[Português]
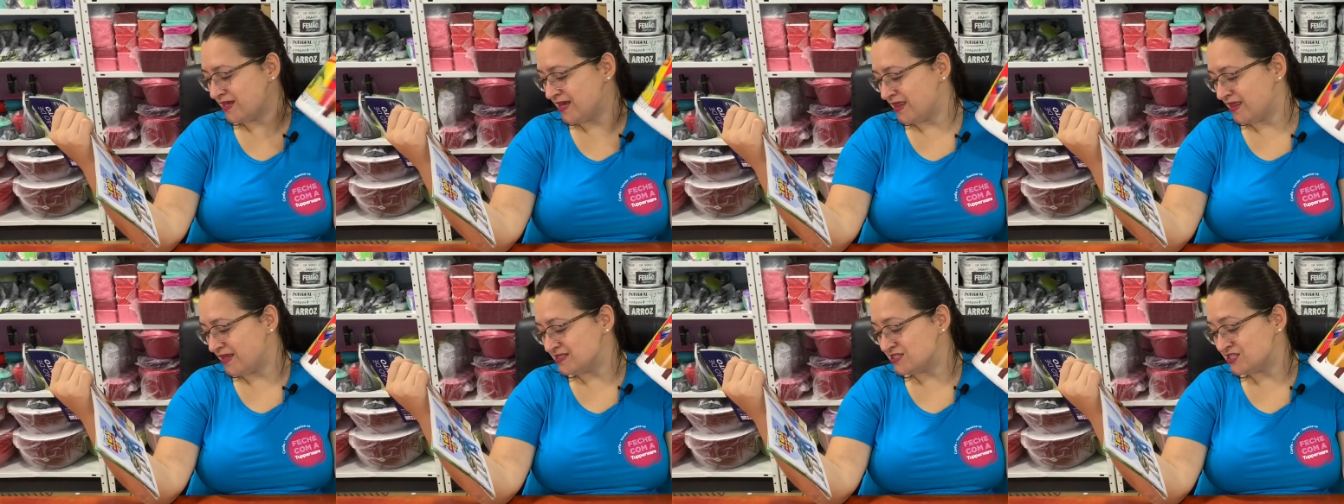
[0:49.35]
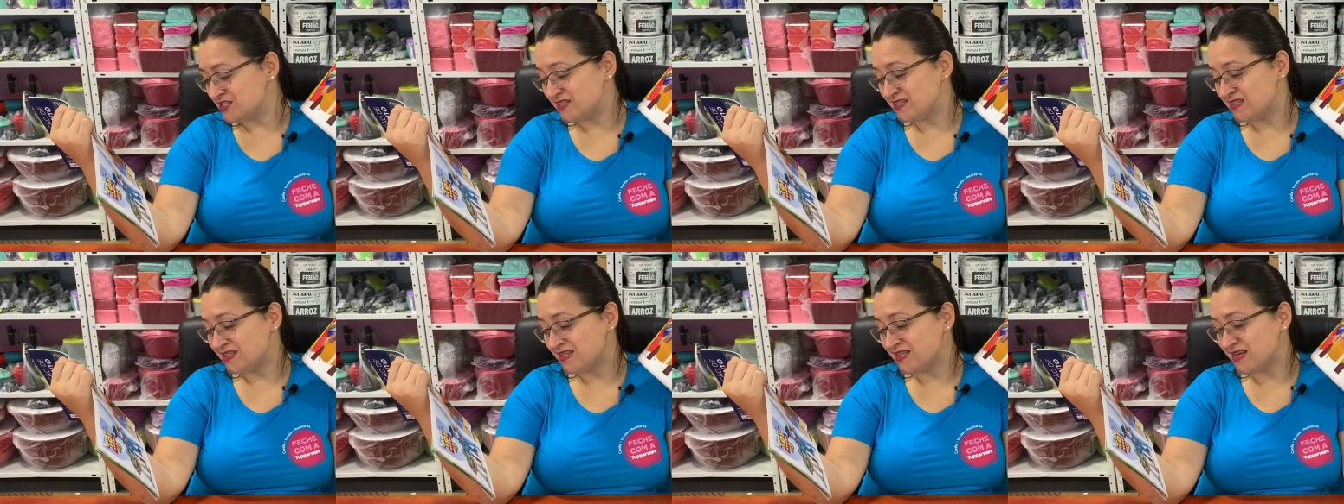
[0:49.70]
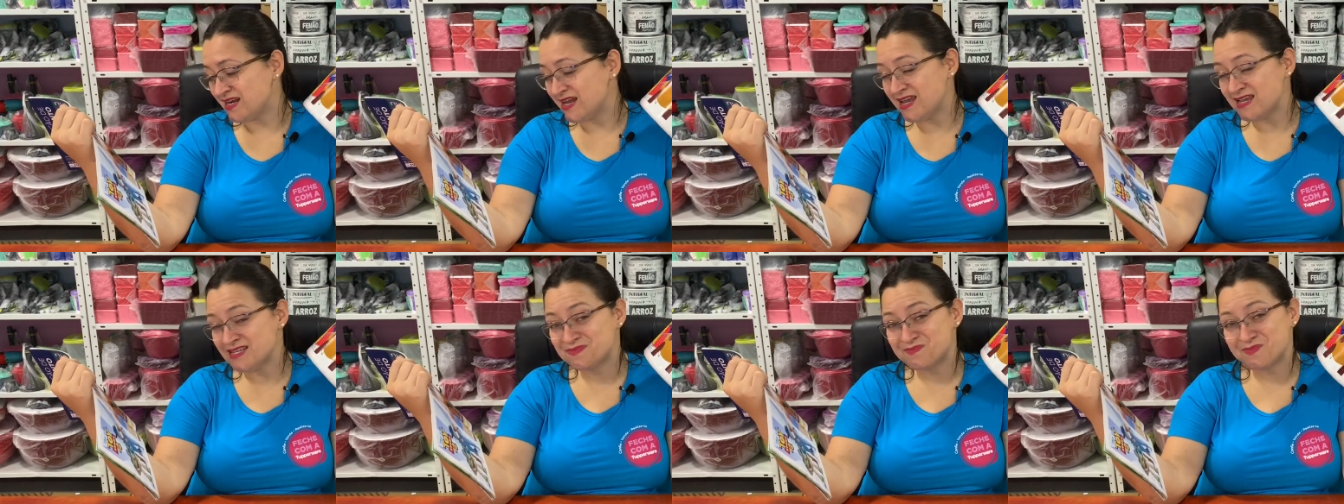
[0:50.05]
ela é é de
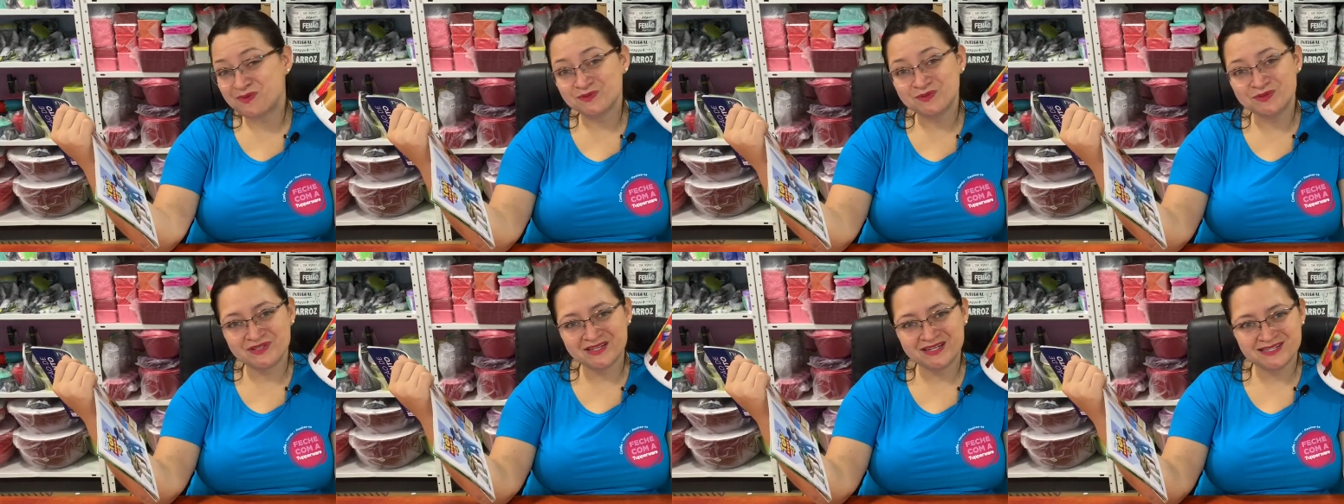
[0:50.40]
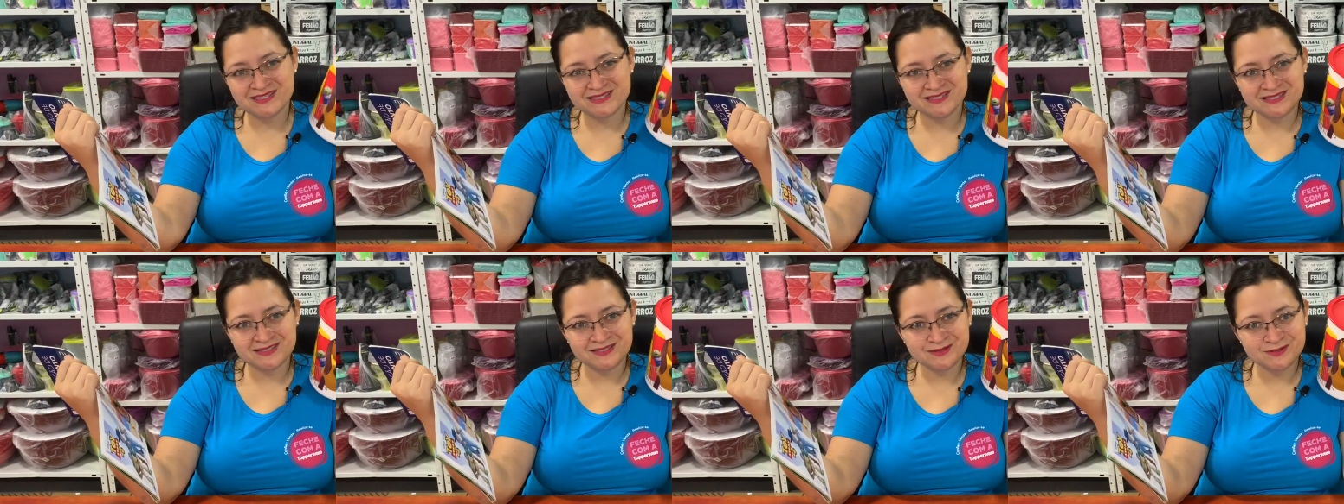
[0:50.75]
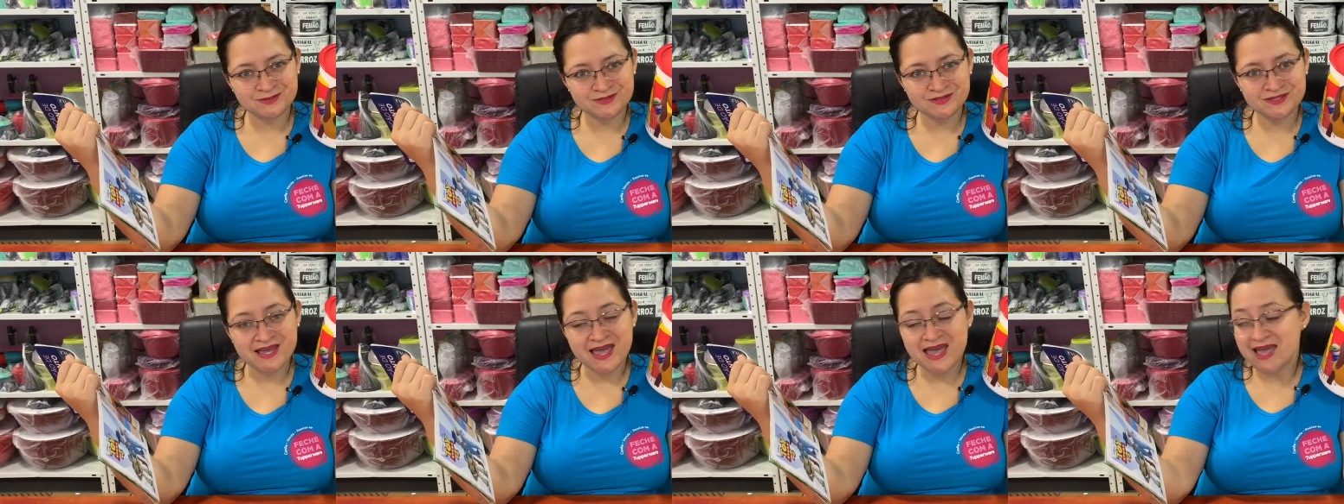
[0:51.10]
3,3
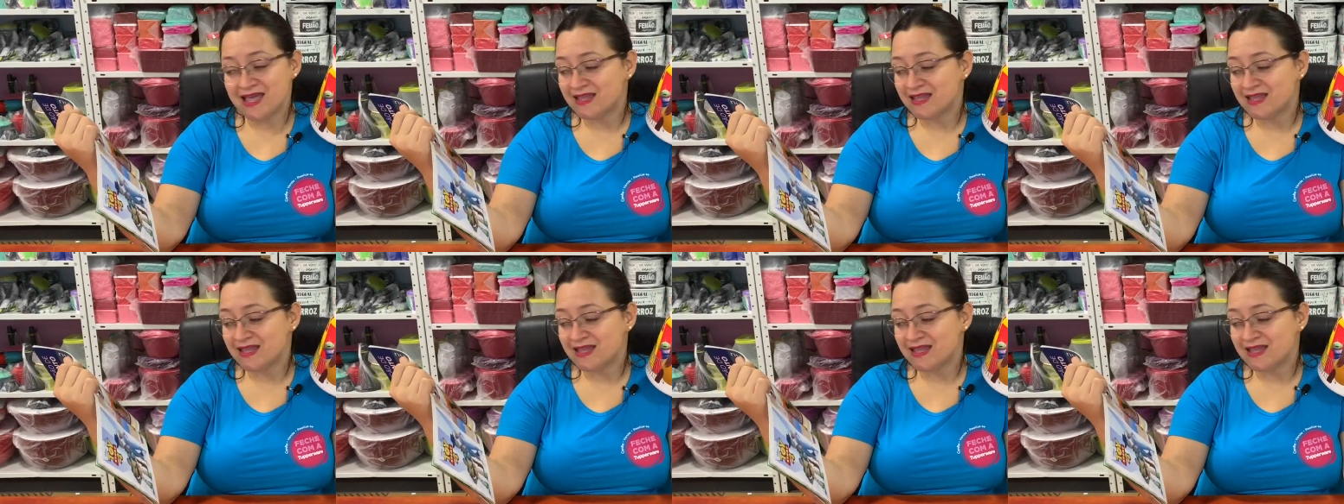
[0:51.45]
litros,